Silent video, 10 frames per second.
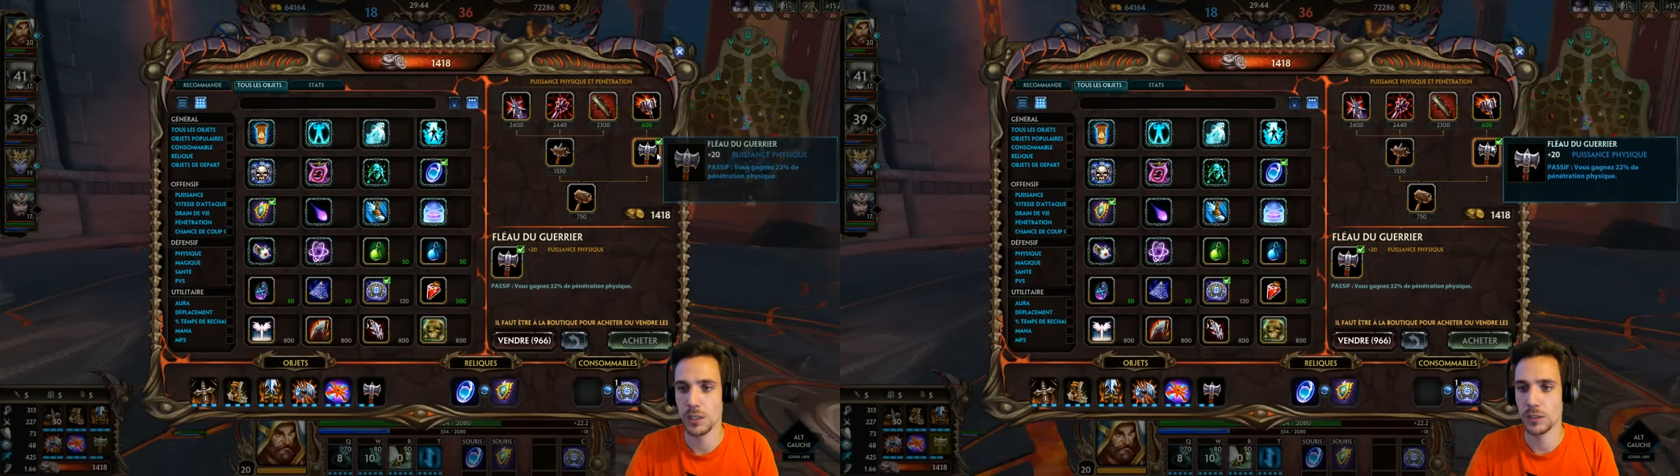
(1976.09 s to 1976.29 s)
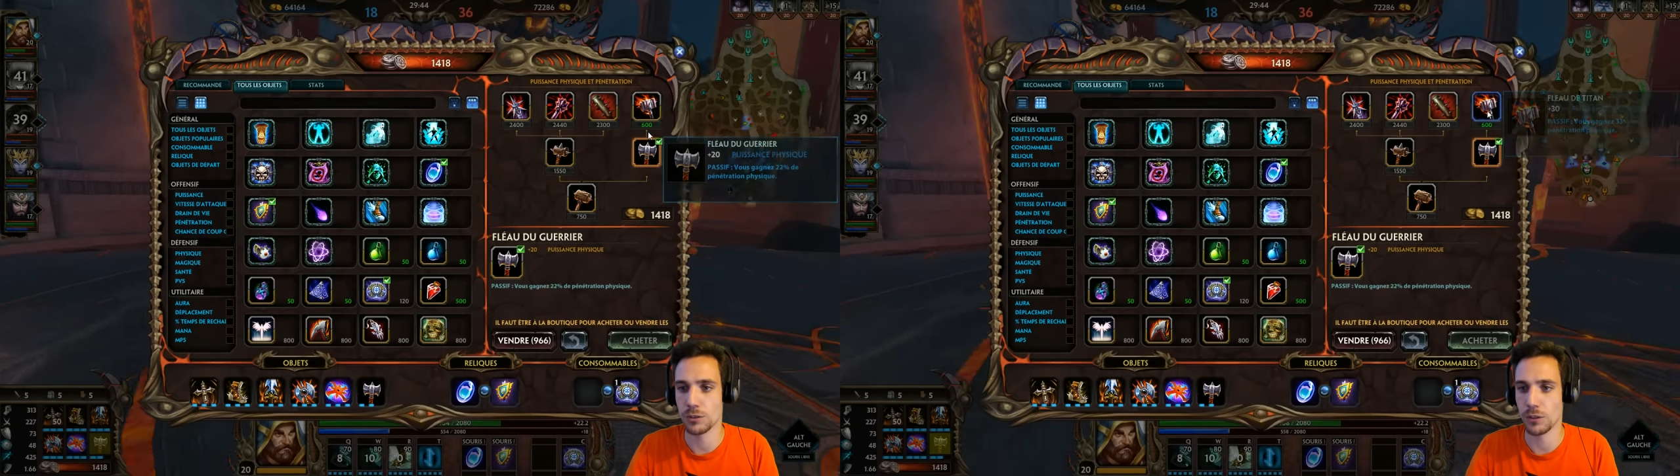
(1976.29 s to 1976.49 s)

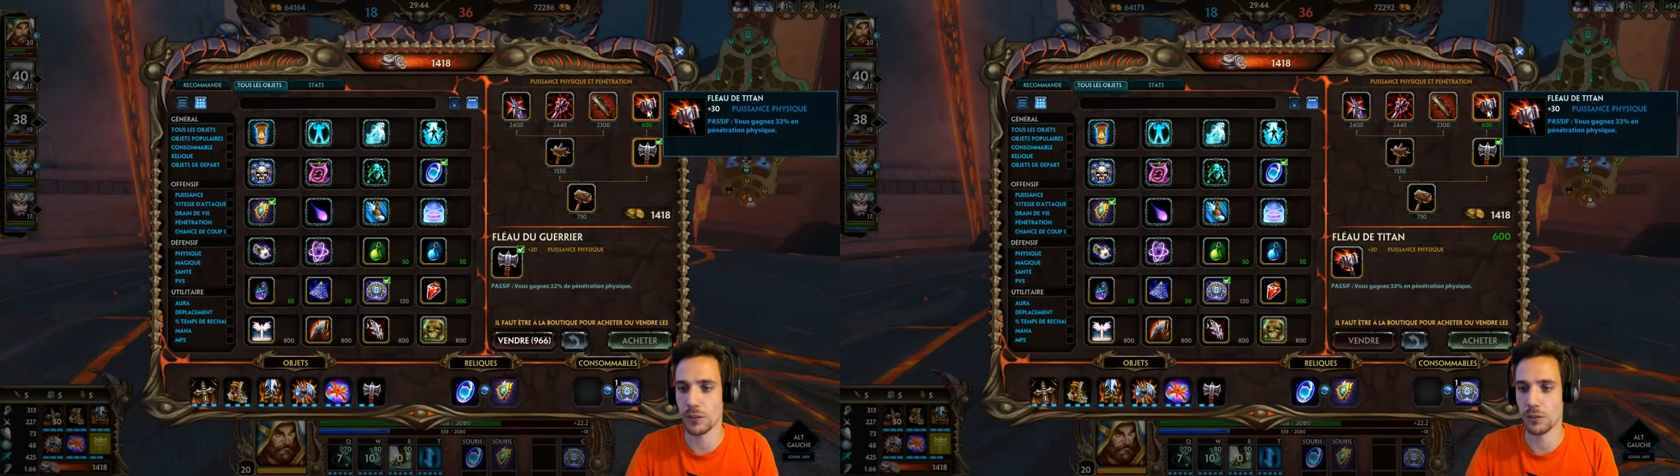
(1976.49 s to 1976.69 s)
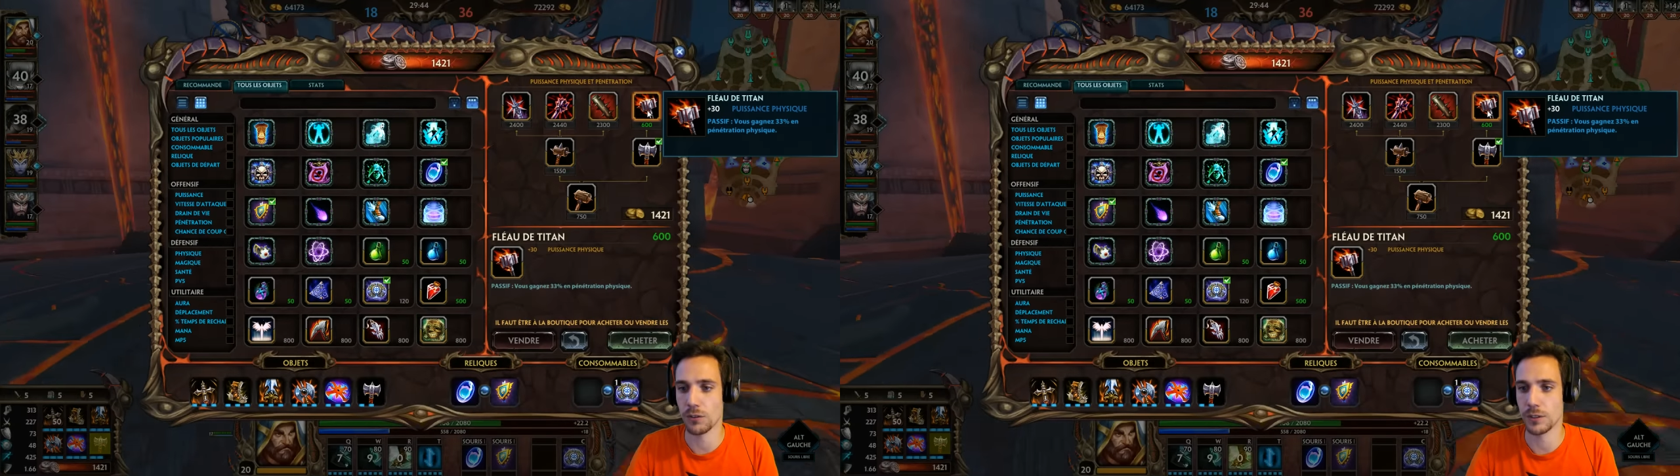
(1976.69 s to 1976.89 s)
Je suis à
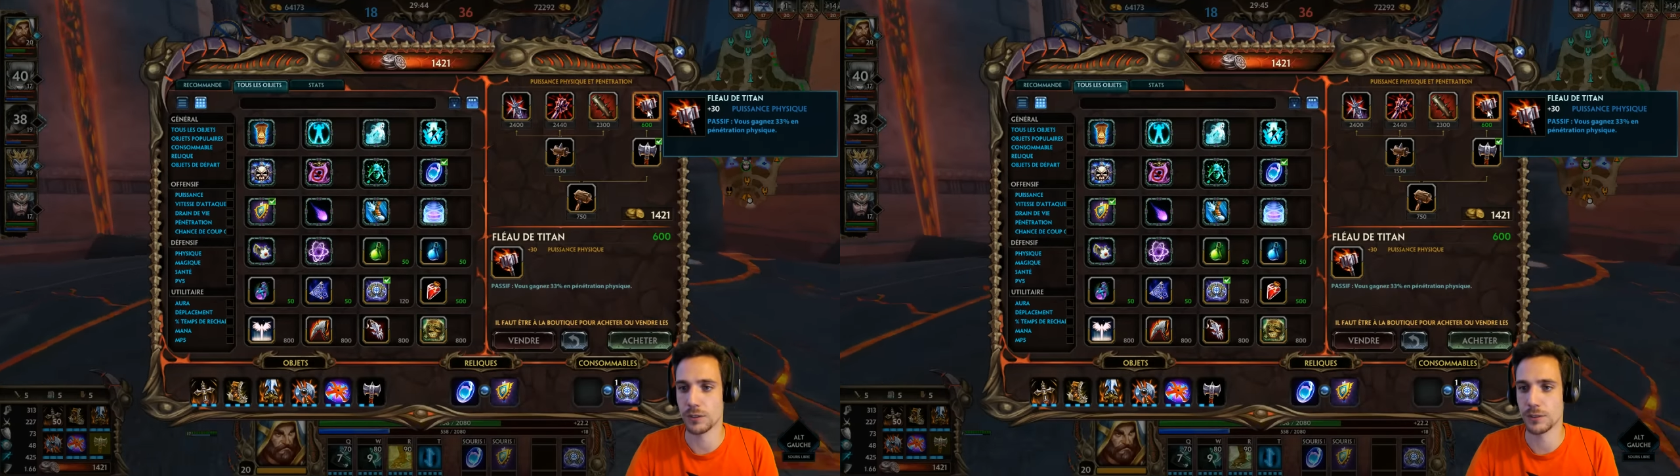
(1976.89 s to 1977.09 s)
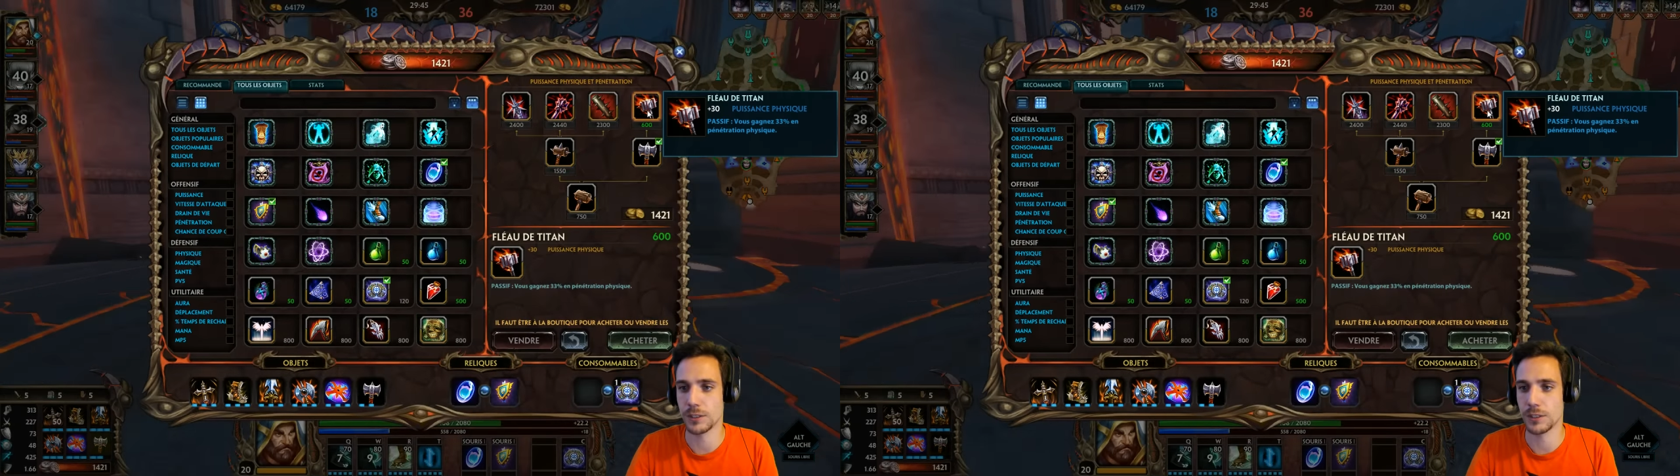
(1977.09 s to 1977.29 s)

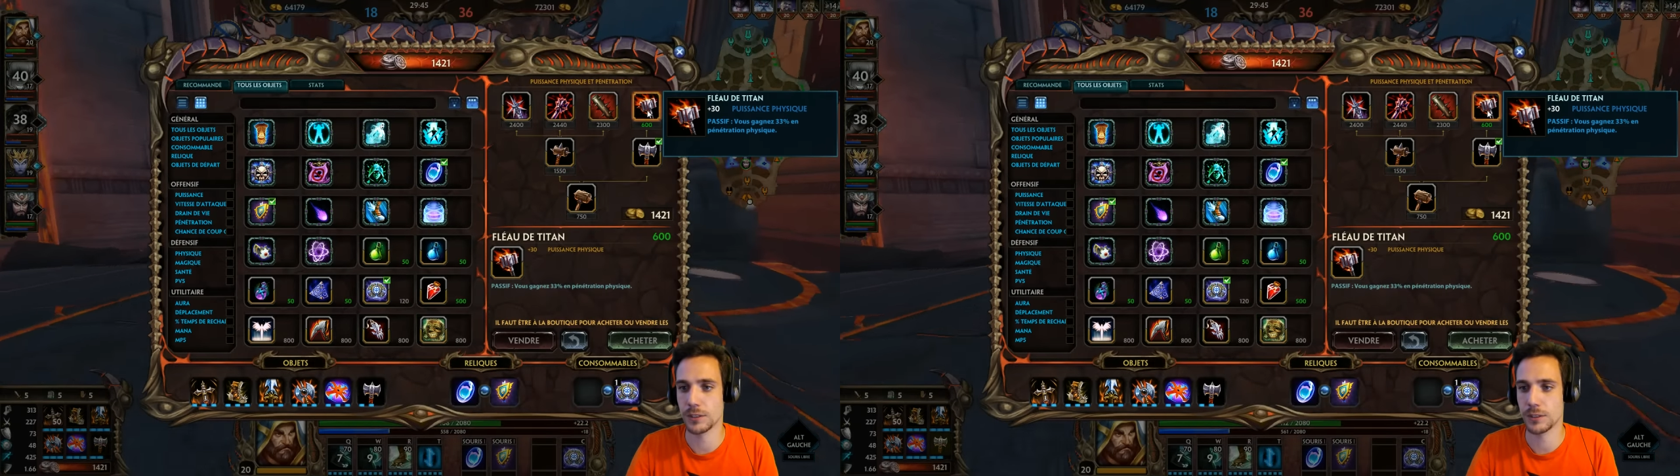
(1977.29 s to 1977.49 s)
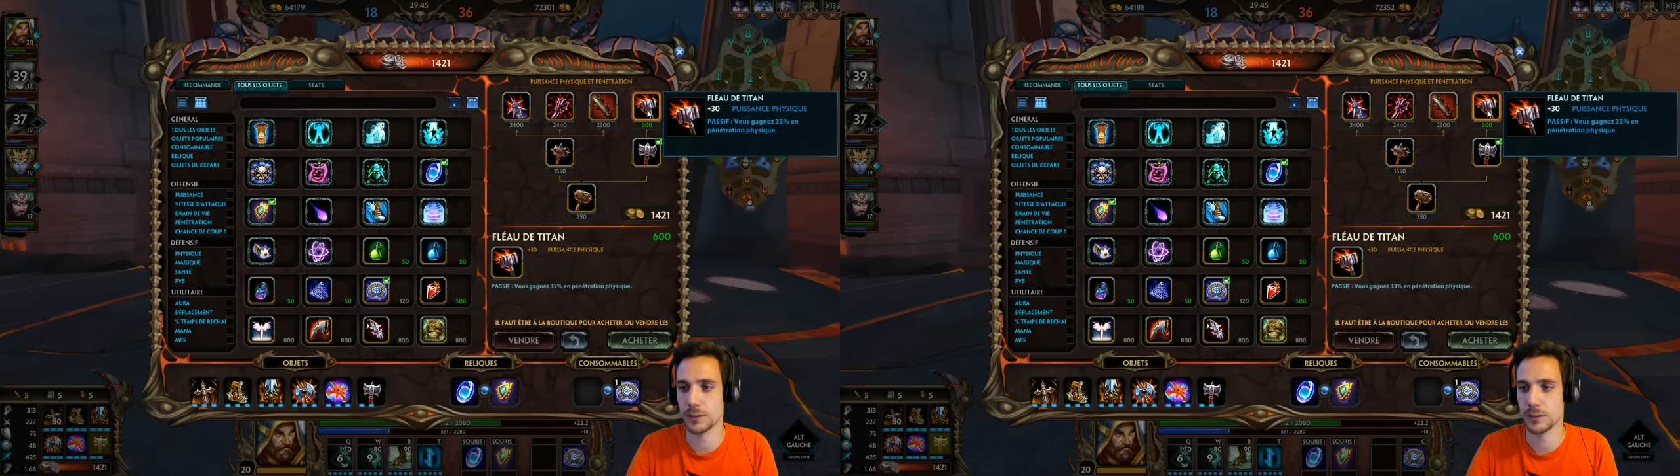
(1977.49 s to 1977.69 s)
555.